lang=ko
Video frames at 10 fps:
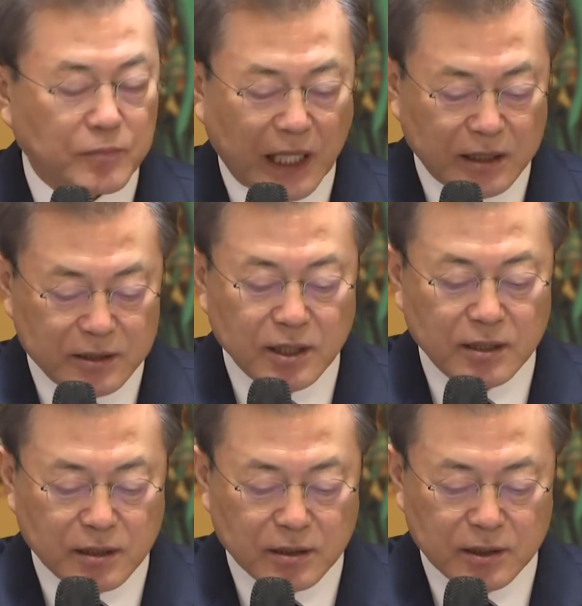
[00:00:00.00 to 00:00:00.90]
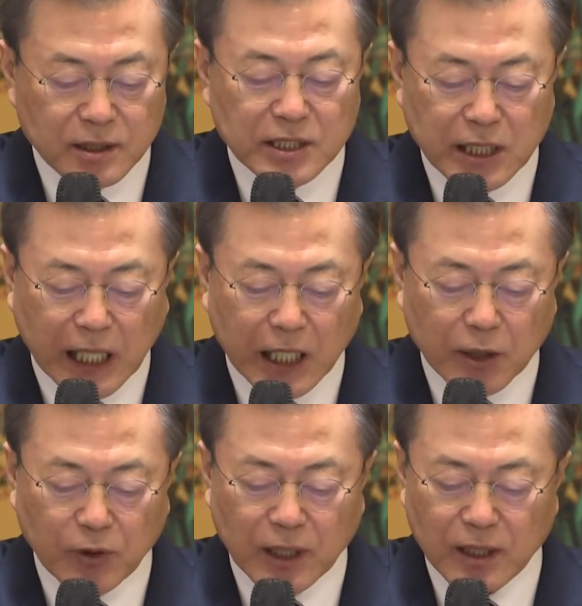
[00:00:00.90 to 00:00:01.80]
방역 역량
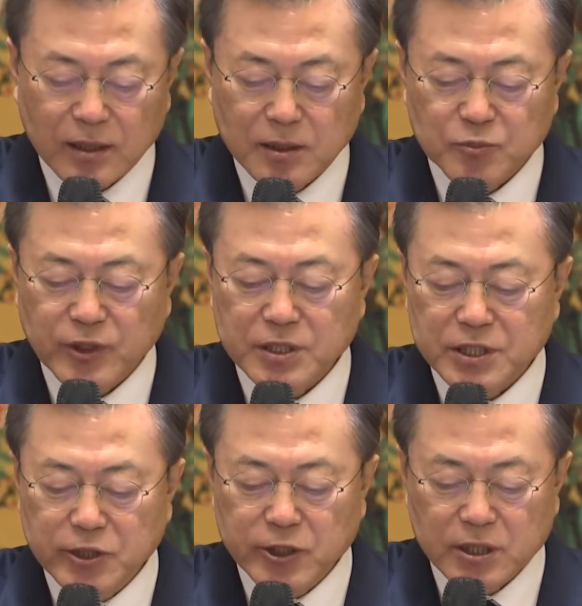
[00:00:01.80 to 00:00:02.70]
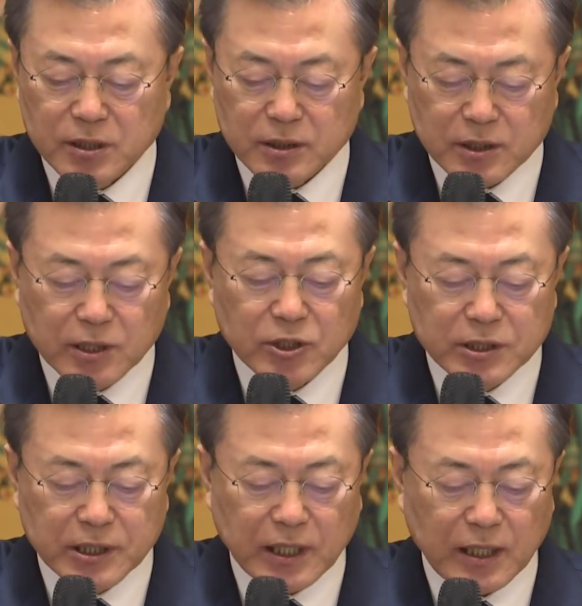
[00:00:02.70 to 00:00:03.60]
강화와 피해 지원
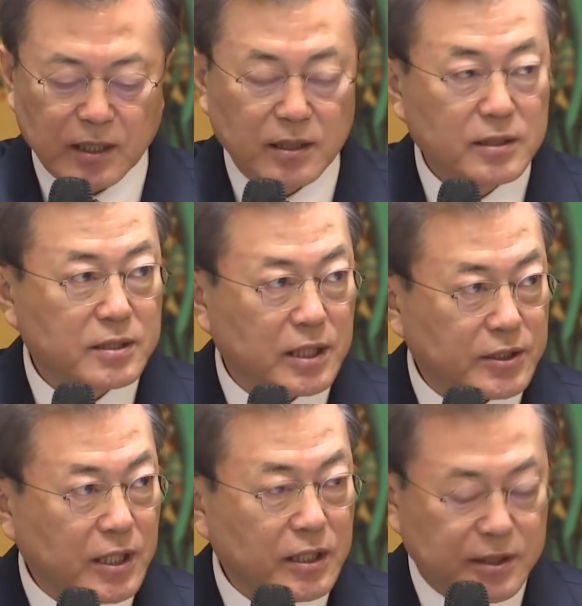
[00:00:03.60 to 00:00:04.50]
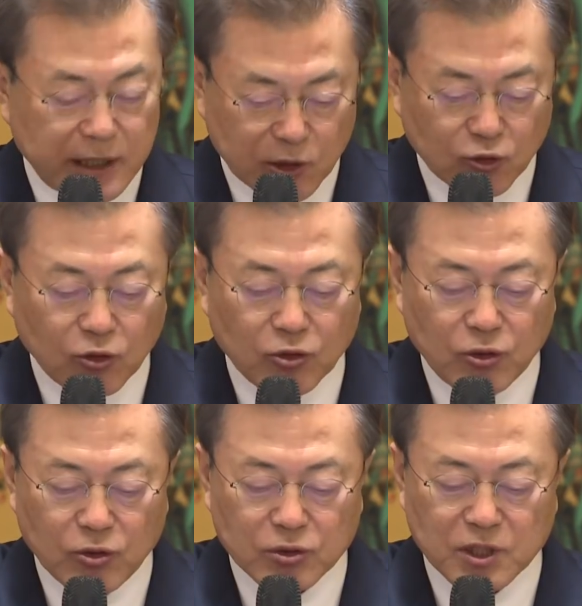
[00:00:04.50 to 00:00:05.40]
등을 위해 예산과 제대로
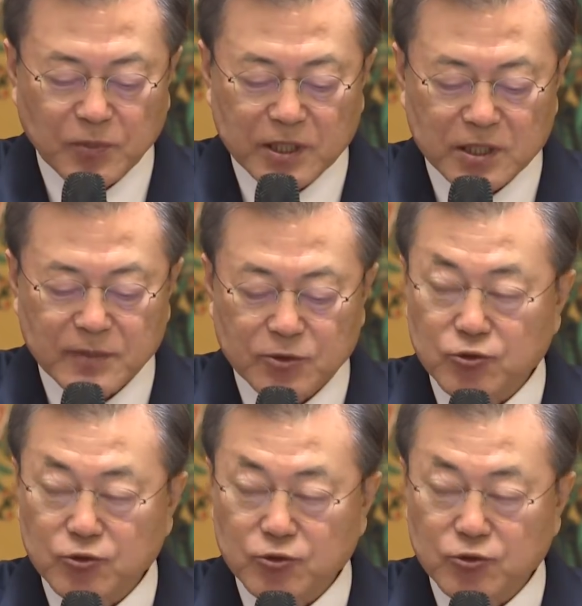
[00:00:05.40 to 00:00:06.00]
뒷받침해